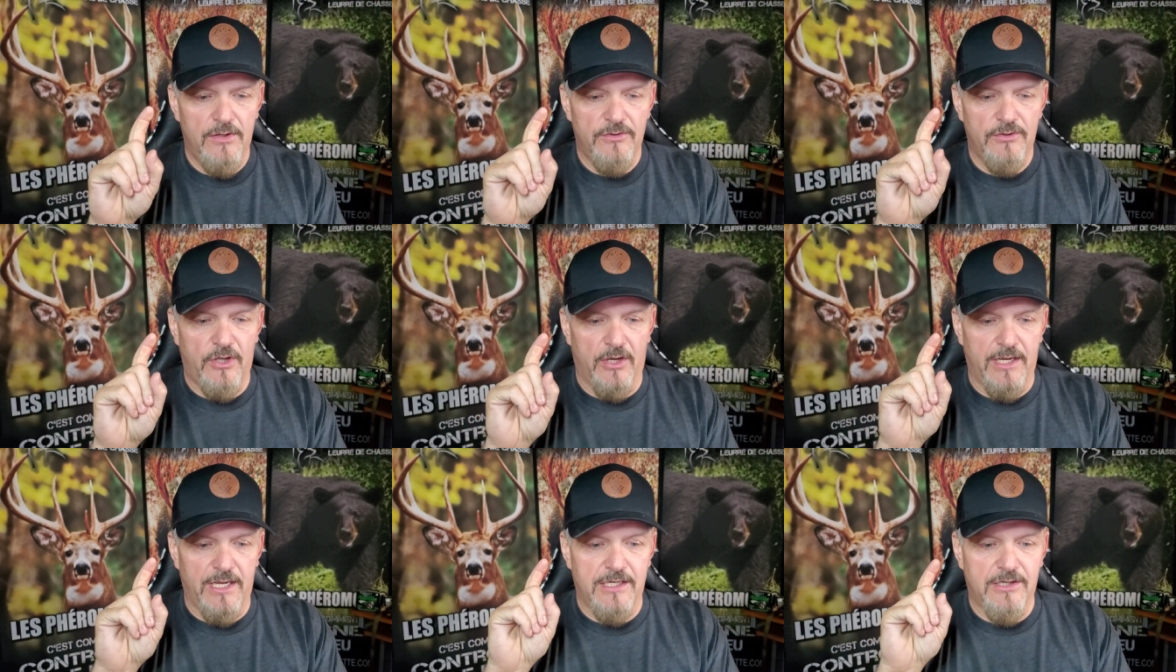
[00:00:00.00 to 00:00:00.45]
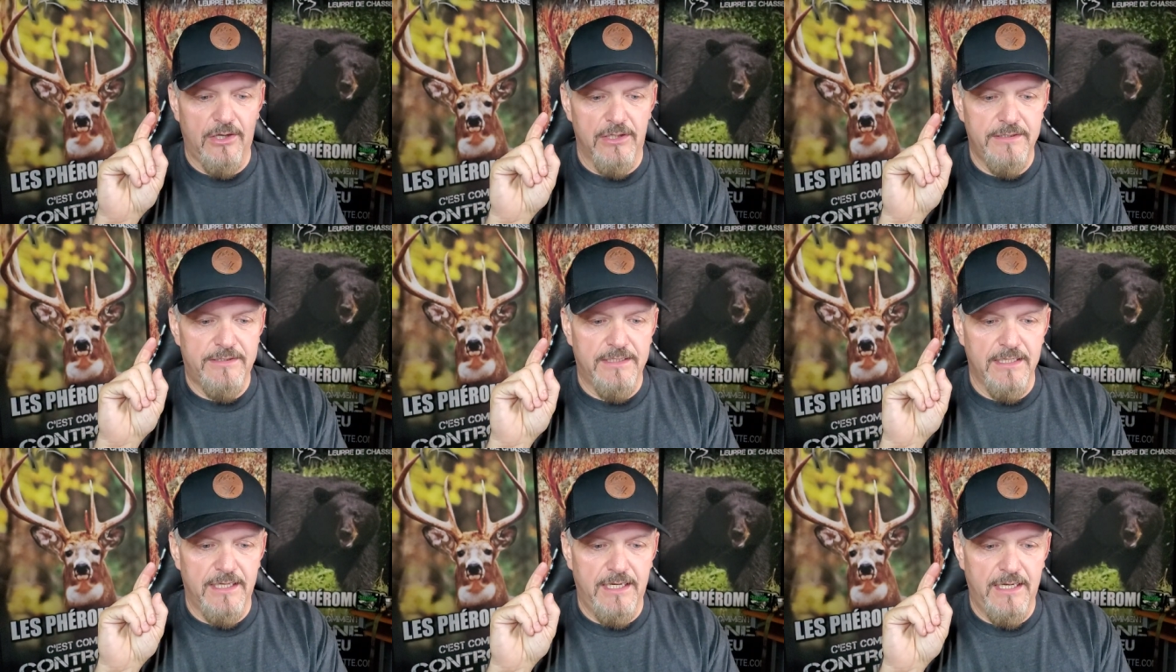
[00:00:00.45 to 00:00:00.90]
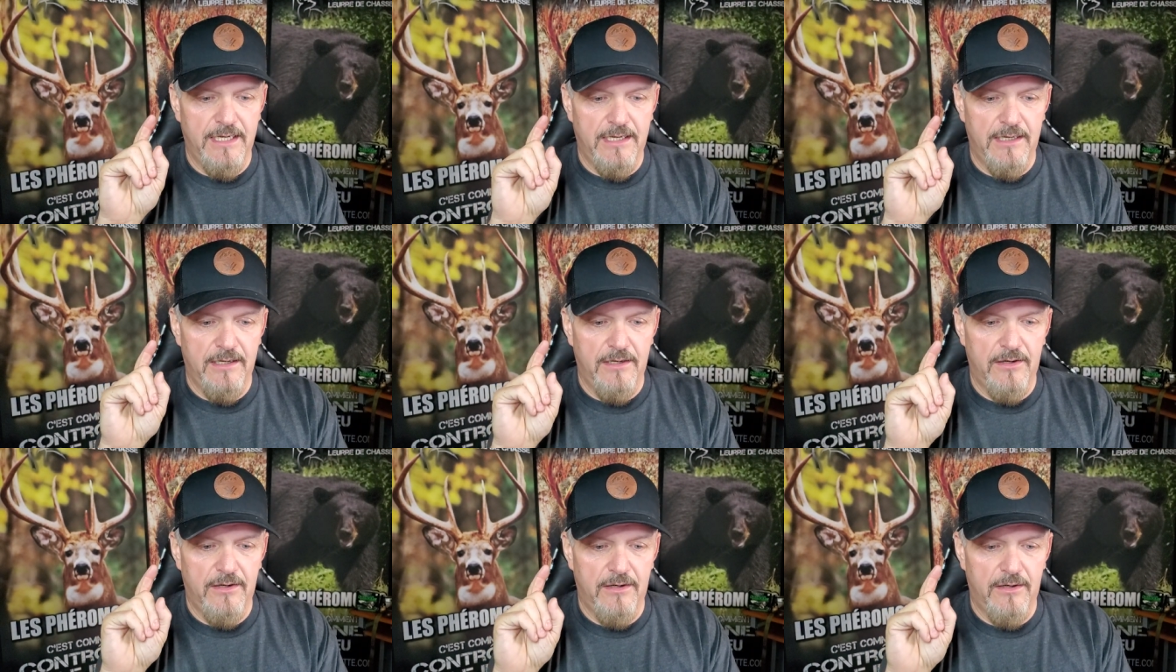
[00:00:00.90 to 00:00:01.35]
De
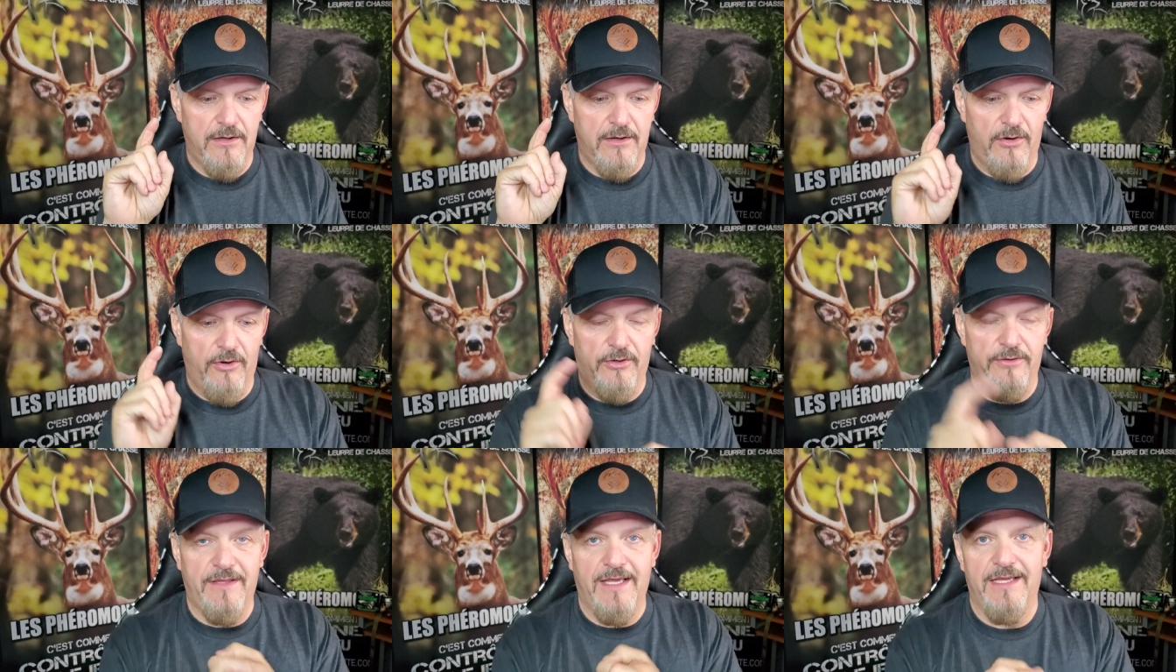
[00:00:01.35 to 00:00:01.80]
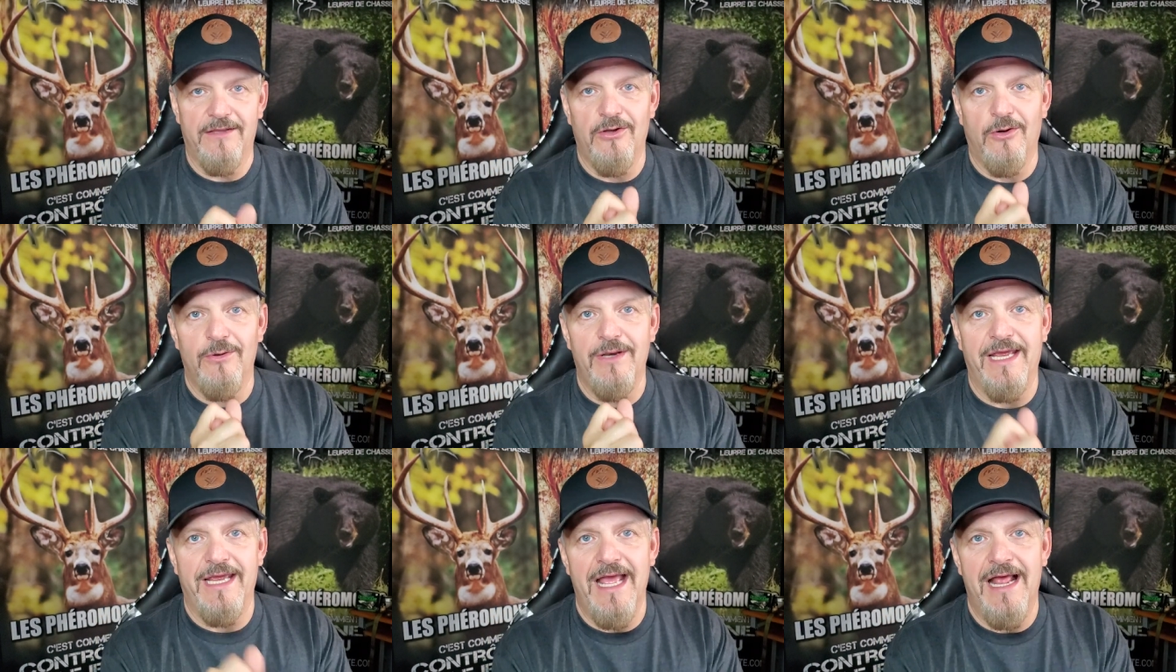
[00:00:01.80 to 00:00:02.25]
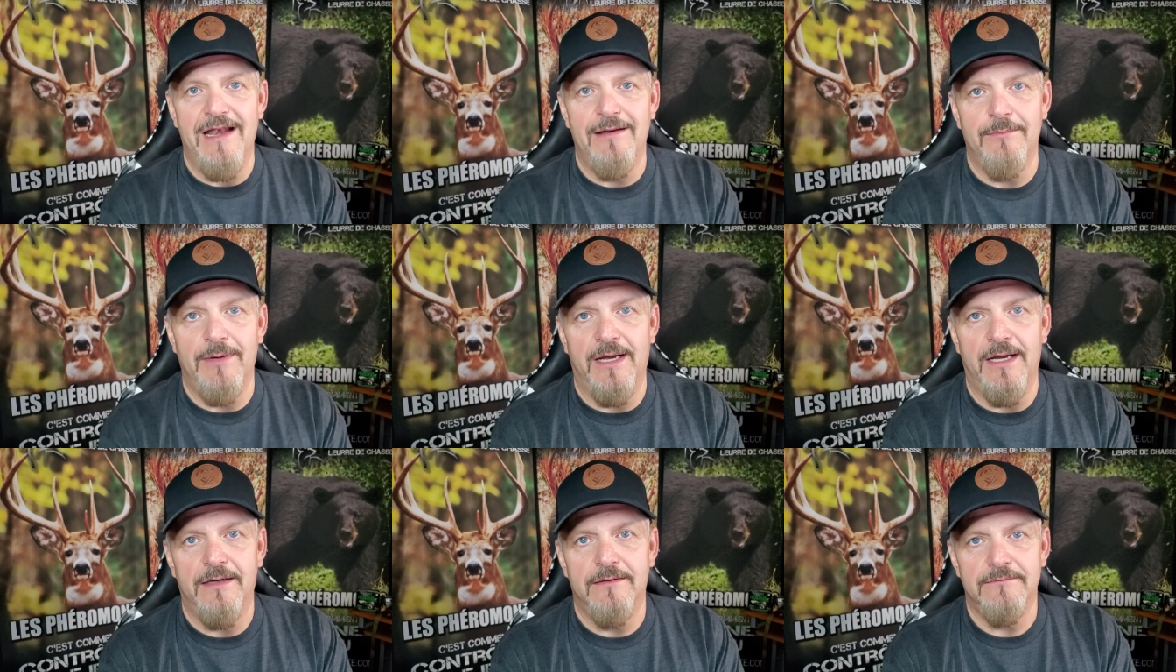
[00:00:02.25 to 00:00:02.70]
récolter un dindon
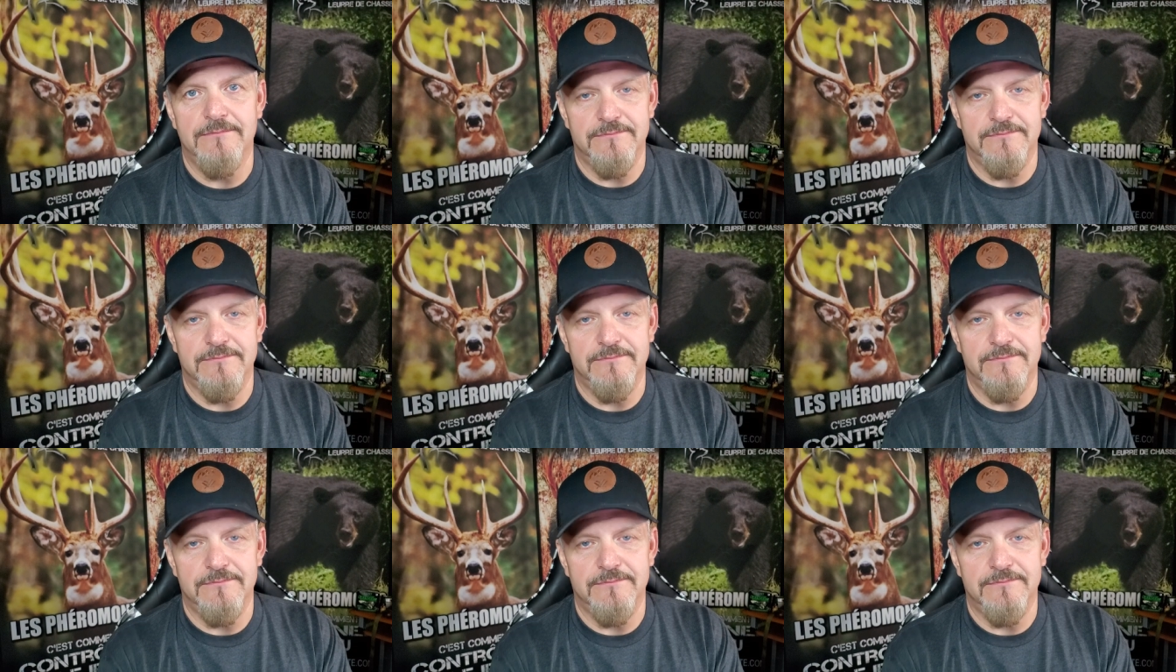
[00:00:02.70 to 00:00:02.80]
légalement.